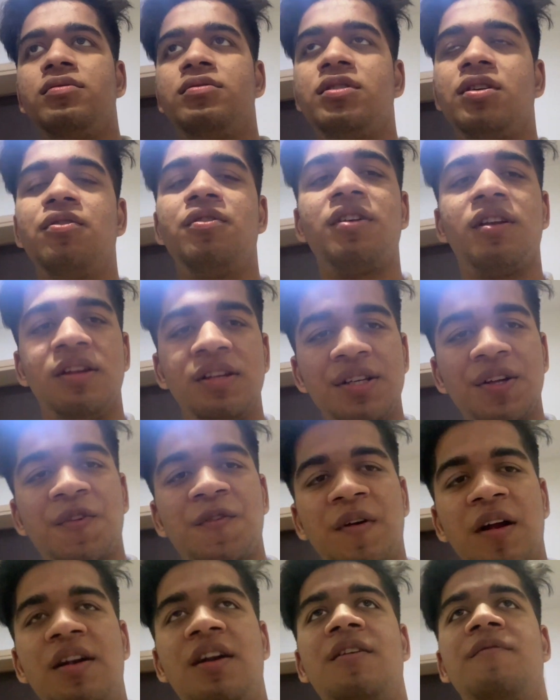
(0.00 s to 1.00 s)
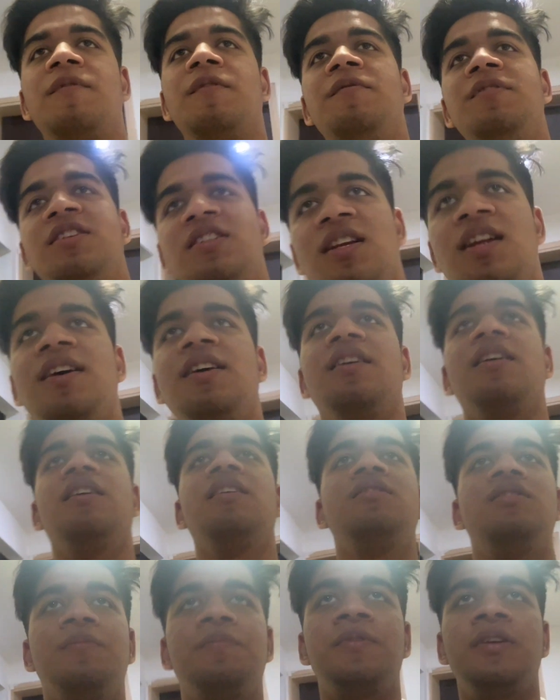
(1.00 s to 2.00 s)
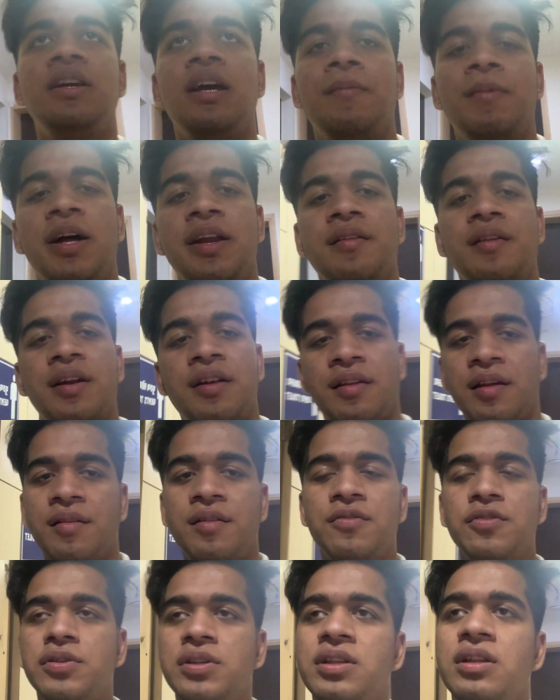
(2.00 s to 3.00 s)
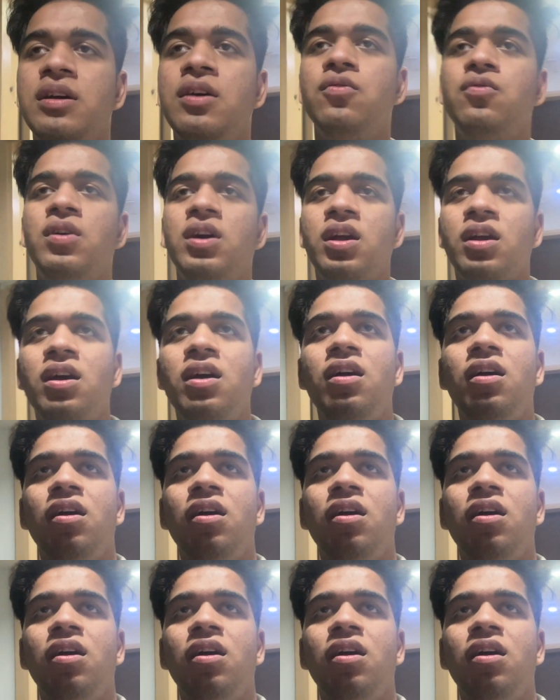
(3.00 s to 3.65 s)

चलो रिलीजियस फैक्टर पे भी चला ही गया जबकि हमारी साइड से ऐसा कुछ नहीं था हुआ क्या